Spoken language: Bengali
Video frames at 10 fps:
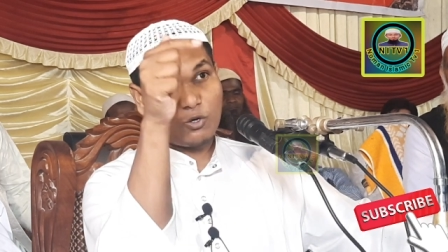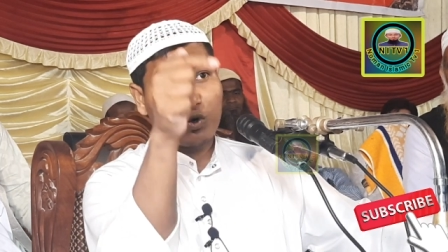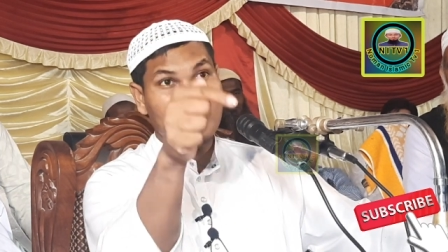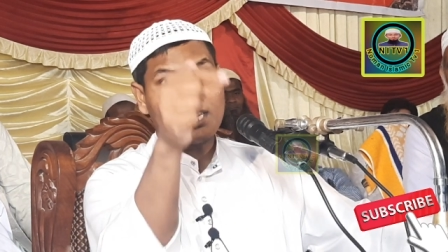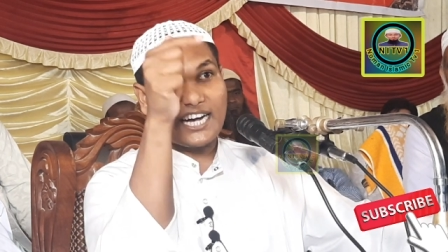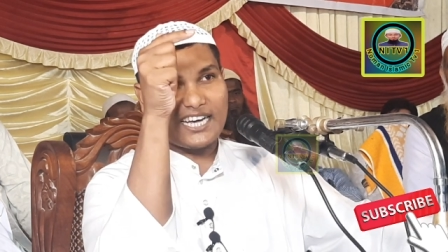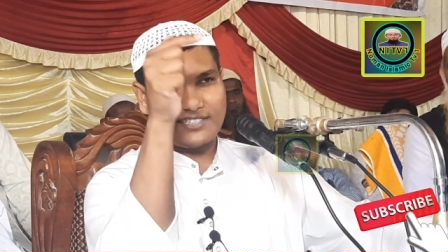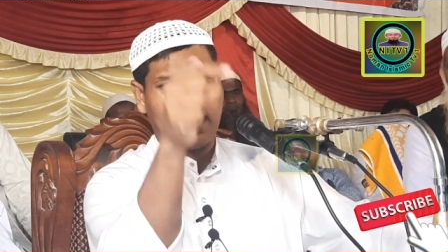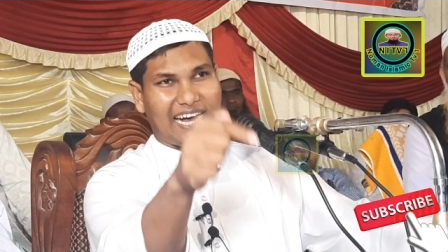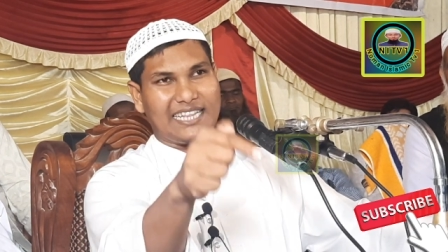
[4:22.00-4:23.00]
কোটি টাকার
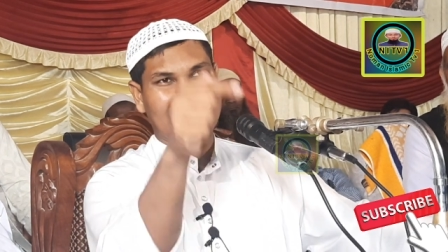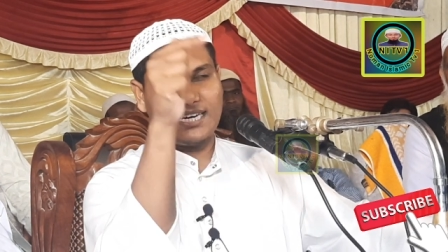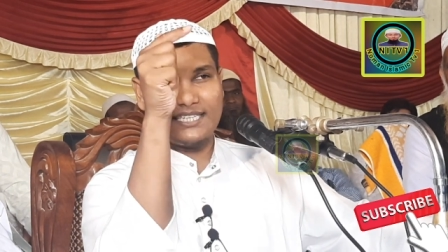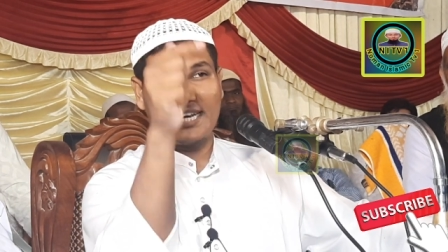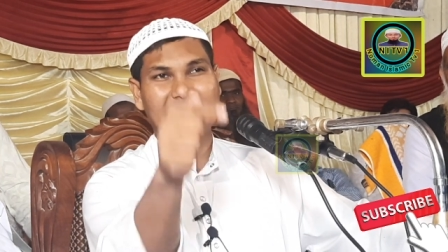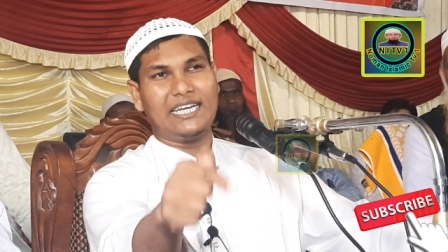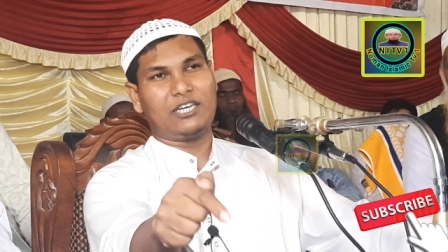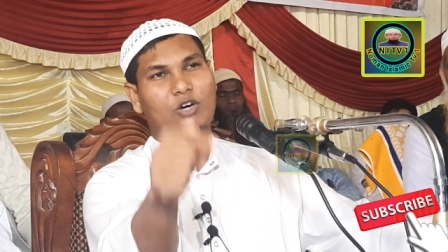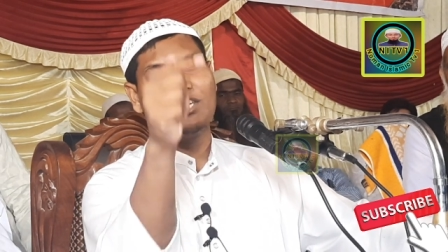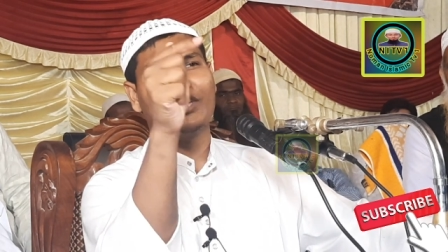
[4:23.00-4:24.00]
জাকাত দিলে যেই
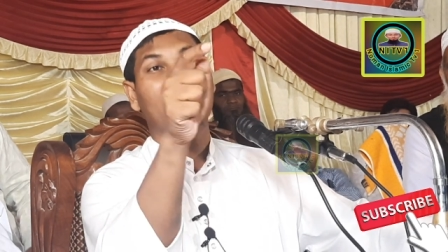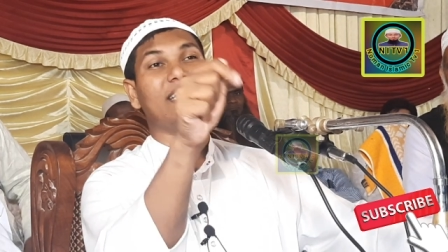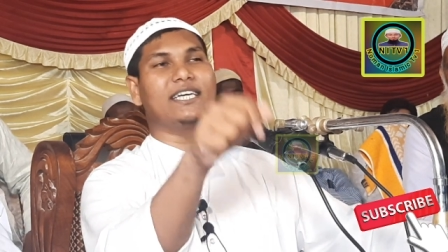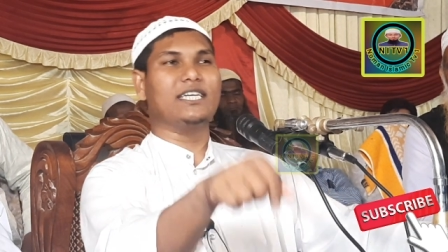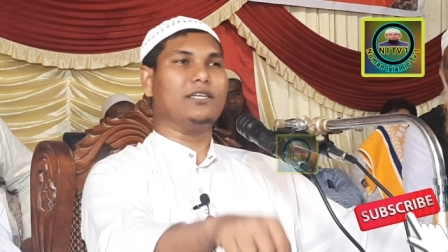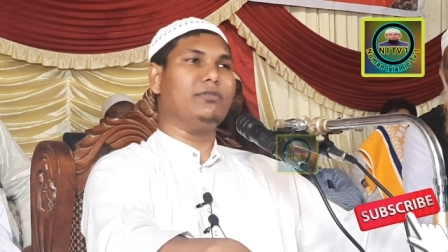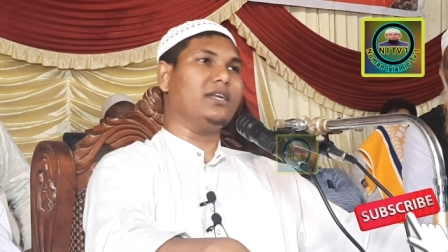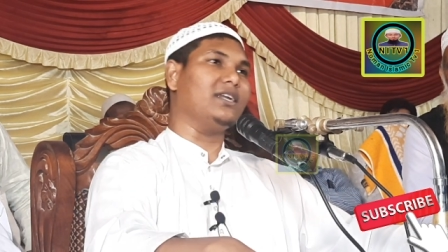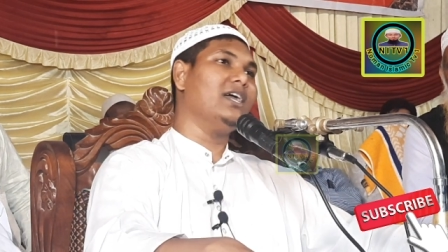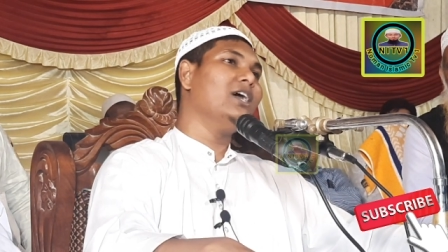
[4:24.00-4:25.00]
নেকি হয় সেই নেকি
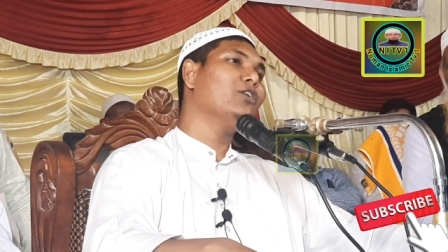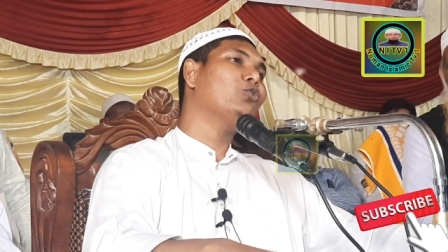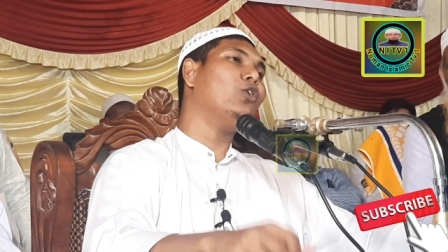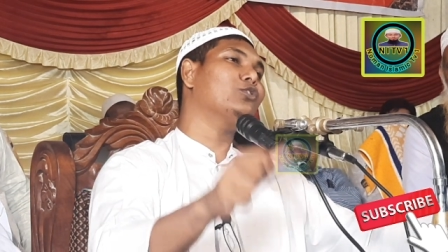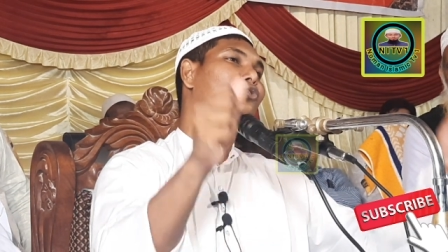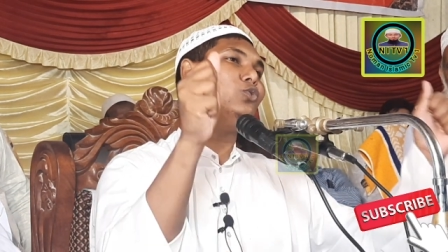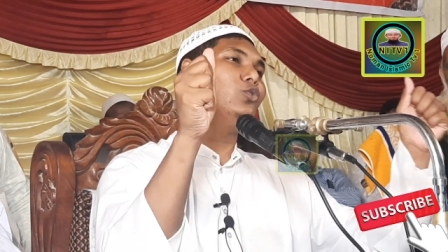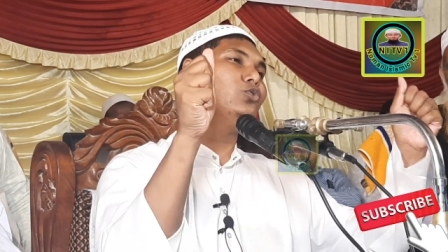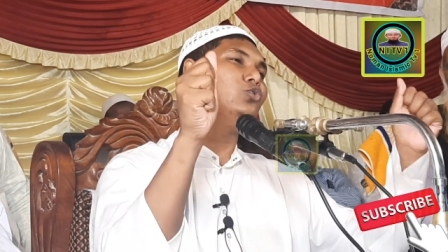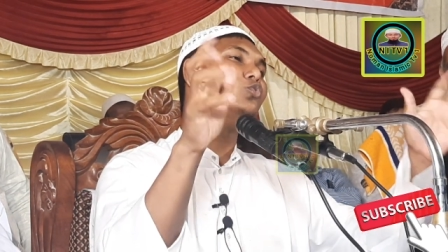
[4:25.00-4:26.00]
দিবেন কত
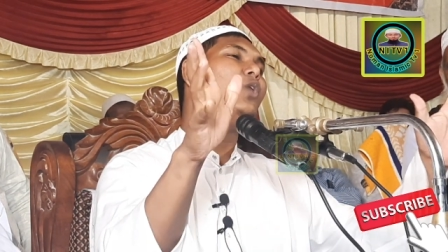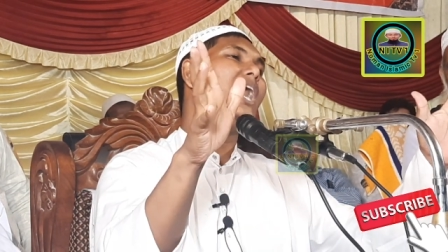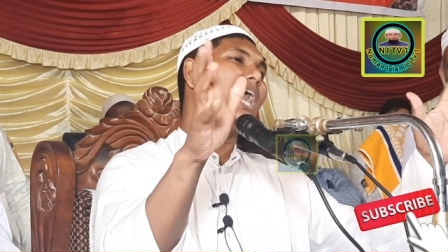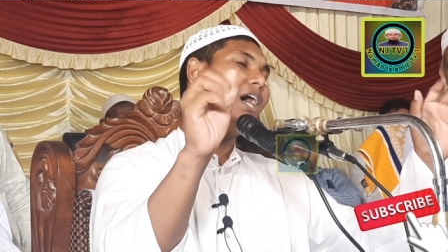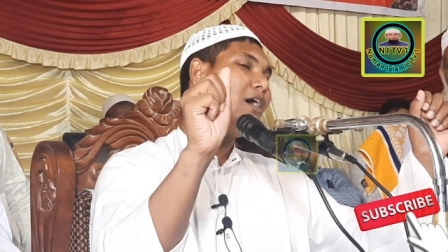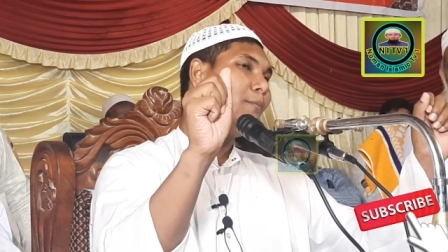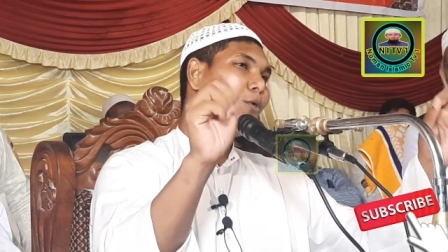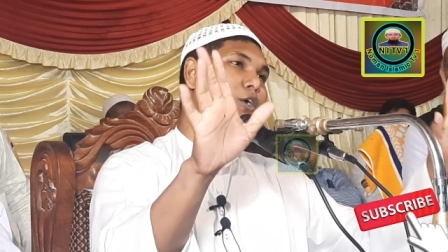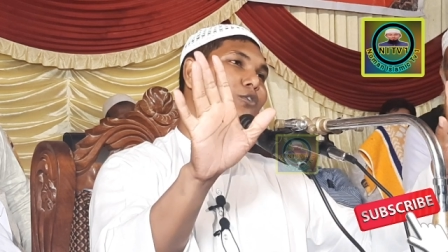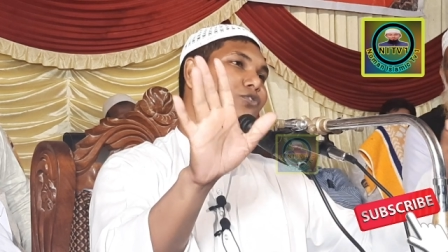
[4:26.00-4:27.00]
দোয়া
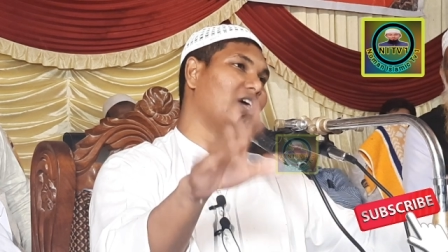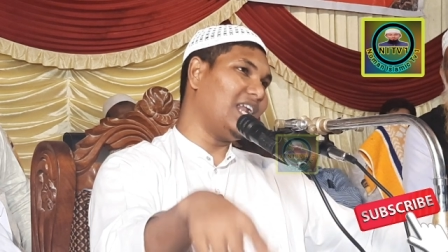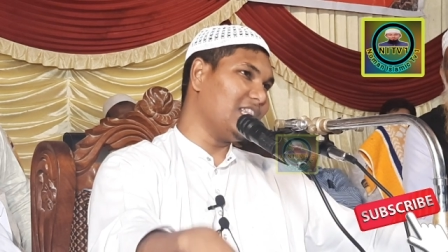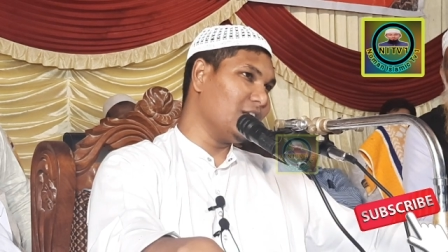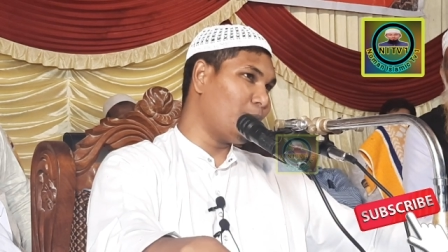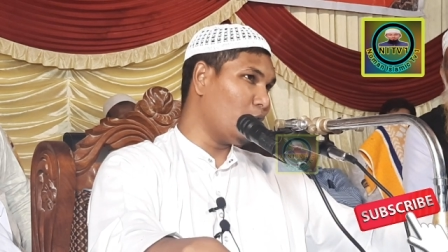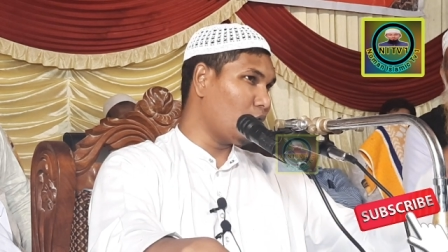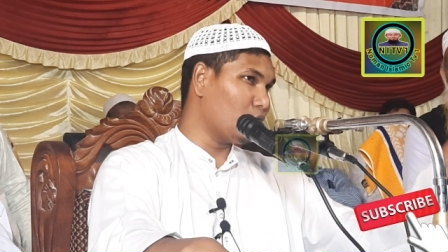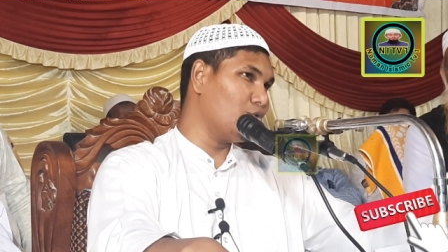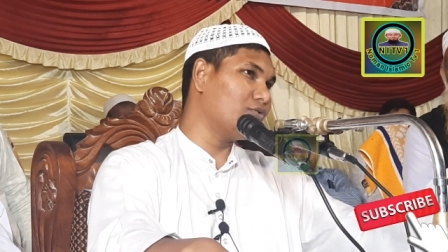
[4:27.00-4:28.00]
ফরজ সালাতের পরে
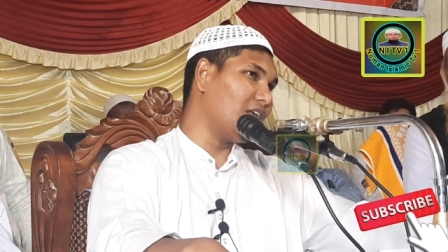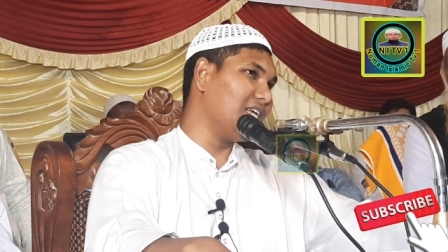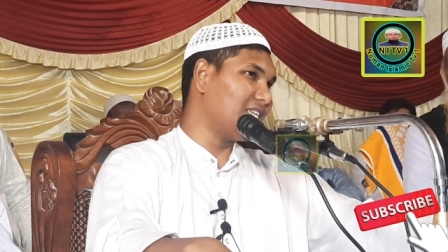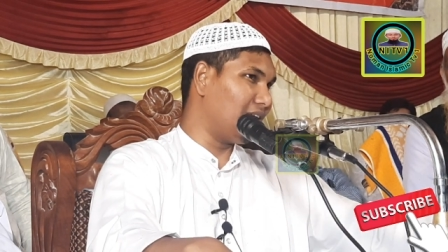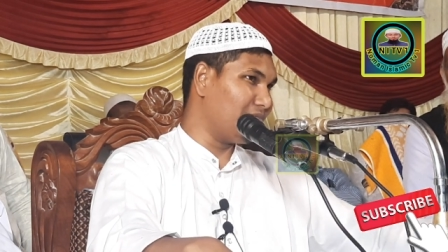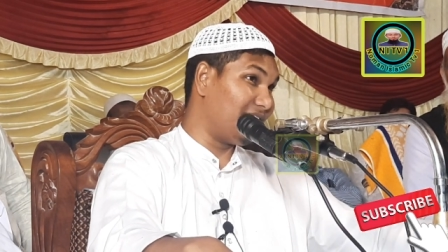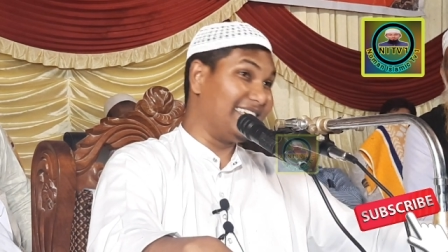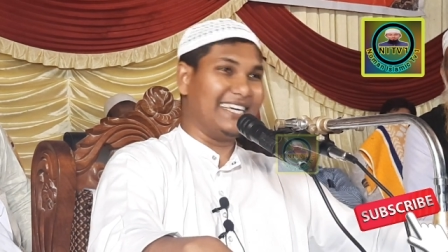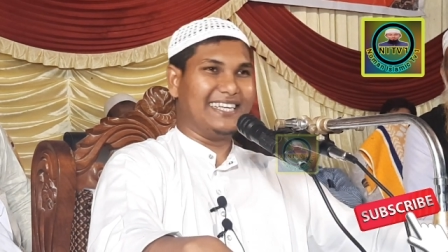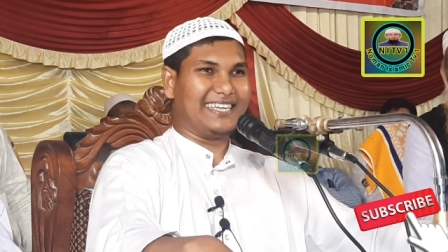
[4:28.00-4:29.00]
রসুল সাল্লাহ সাল্লাম
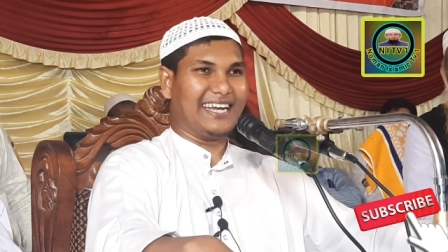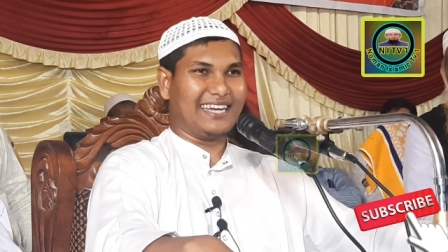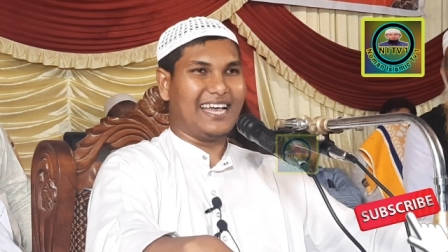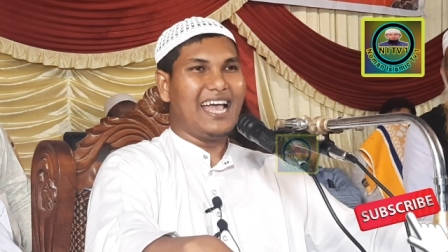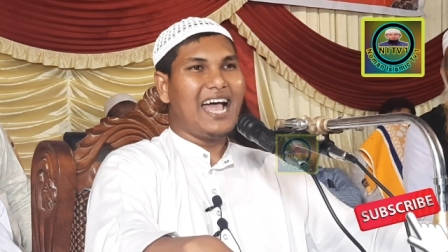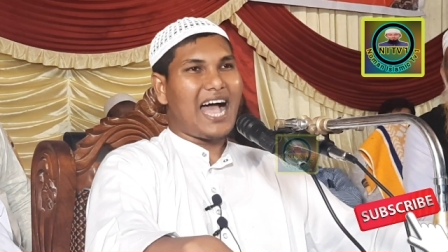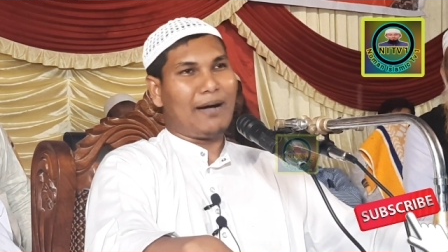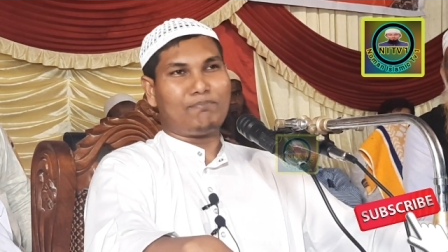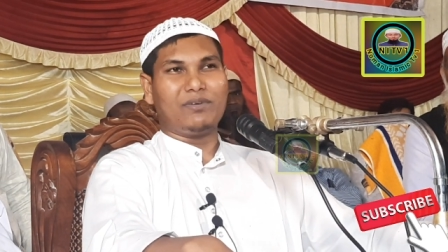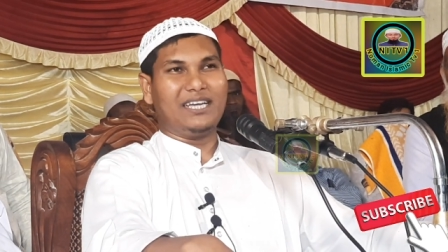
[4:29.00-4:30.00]
শিখিয়েছেন
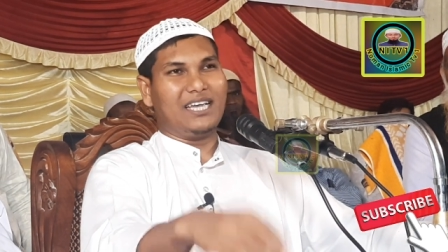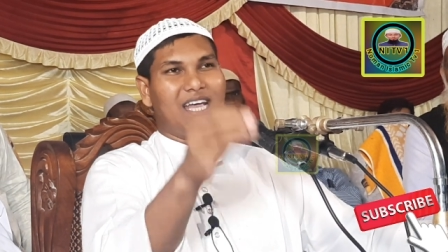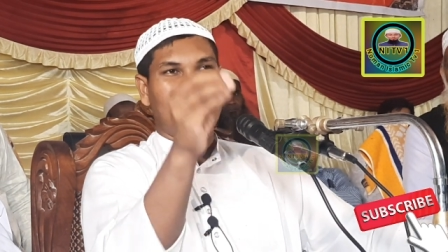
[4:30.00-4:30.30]
আপনি